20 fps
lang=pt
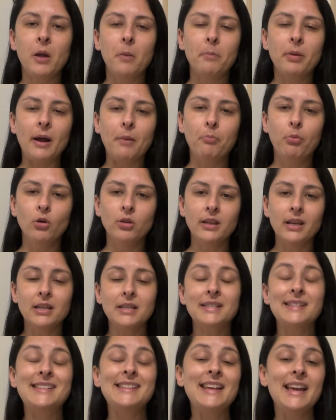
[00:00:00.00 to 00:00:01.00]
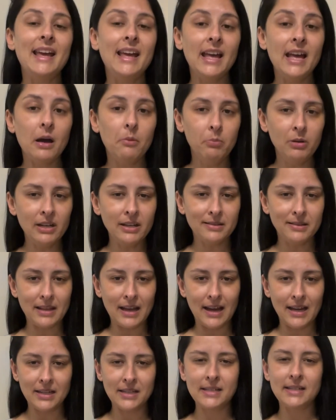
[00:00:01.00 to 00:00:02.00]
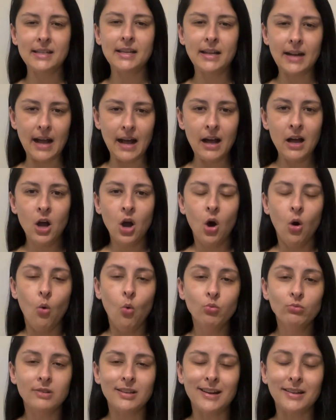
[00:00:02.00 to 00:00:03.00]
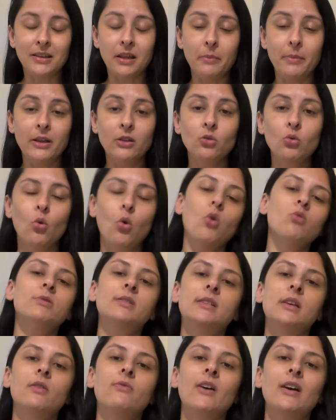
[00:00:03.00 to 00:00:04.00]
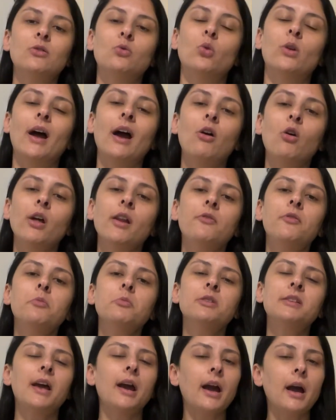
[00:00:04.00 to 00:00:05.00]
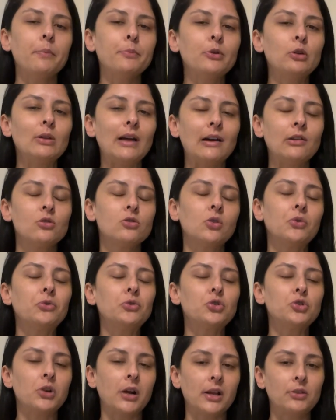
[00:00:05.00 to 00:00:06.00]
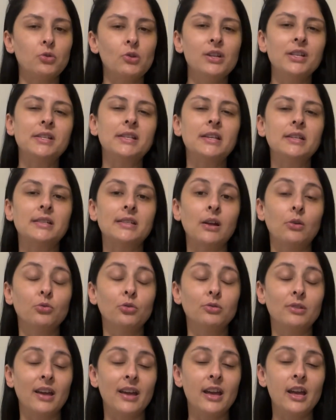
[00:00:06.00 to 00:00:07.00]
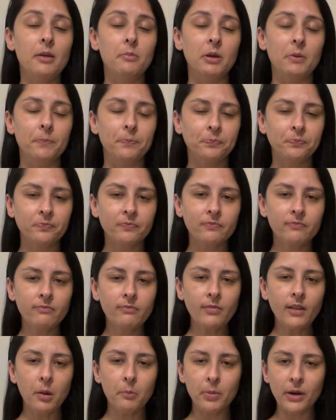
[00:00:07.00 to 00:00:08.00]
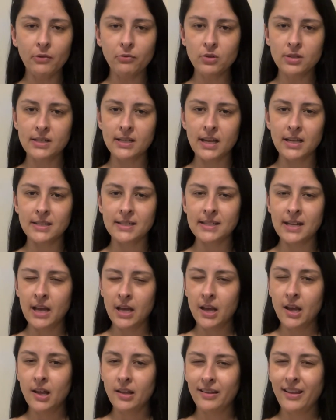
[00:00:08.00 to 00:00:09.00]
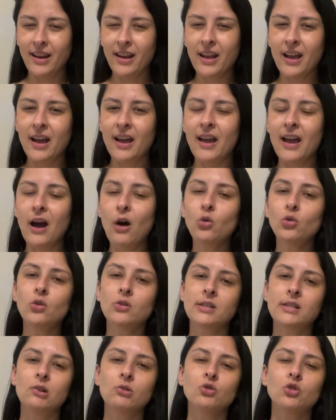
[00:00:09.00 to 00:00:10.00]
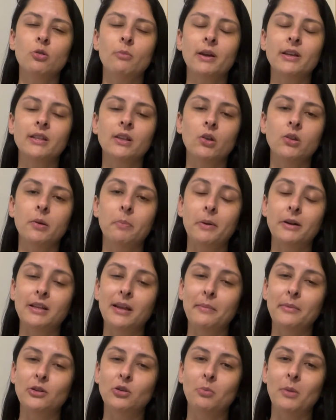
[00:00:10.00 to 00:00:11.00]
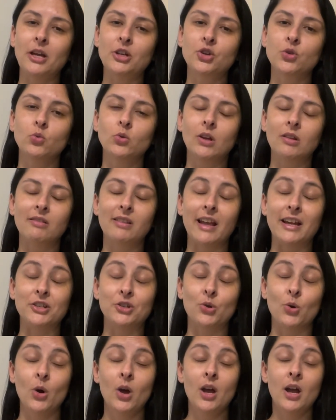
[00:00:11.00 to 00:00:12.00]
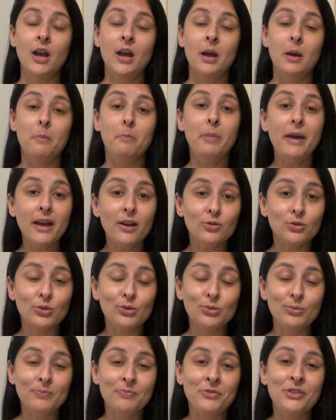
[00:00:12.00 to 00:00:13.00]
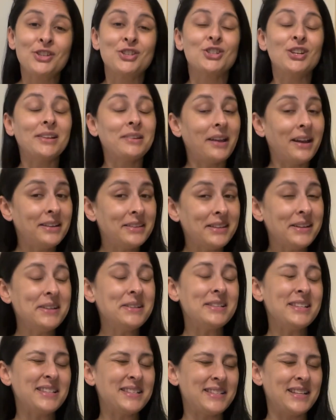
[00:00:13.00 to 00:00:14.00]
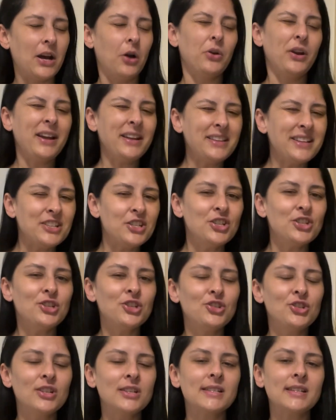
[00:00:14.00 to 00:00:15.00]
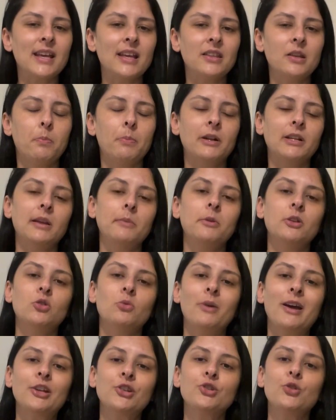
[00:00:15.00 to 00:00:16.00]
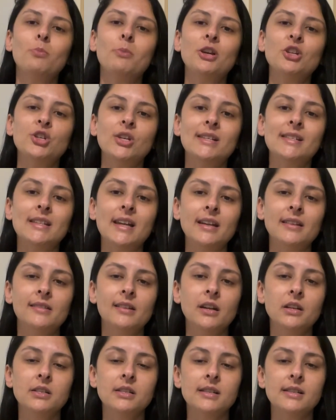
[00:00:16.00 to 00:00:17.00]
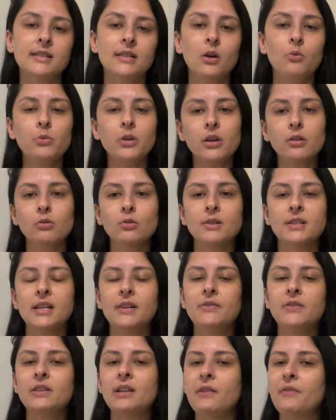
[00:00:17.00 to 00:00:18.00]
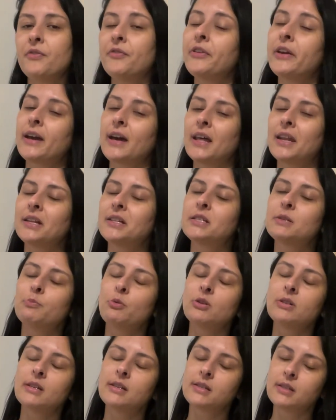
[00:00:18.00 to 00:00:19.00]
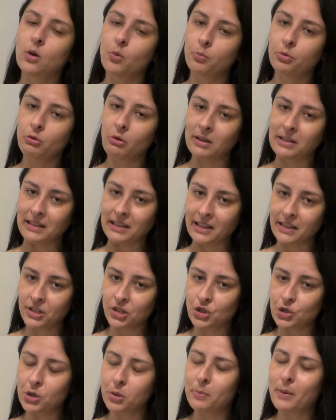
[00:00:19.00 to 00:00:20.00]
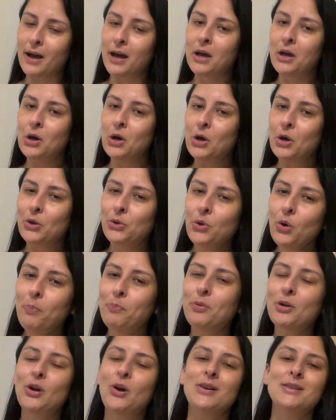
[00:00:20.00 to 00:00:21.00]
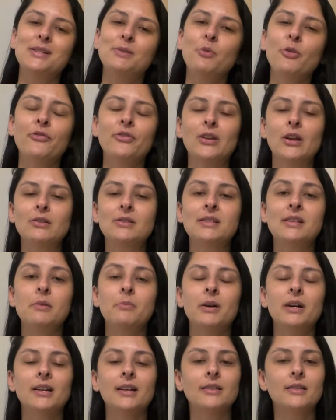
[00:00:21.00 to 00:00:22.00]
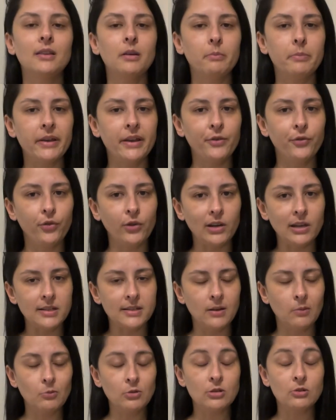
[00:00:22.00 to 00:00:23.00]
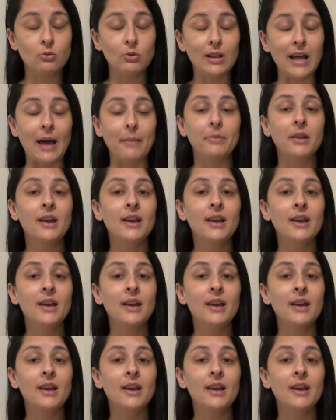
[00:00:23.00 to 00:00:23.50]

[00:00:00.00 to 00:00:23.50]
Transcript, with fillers: para poder se reabilitar será um tratamento conservador. Agora vamos recapitular os outros jogadores que estão no DM para vocês terem a real noção de como é que está o departamento médico do Atlético. Bento, já está em transição. né? ainda a gente diz que é departamento médico, mas já está em transição e, inclusive, deve ficar à disposição para o Atletiba do próximo final de semana. Também foi lesão muscular.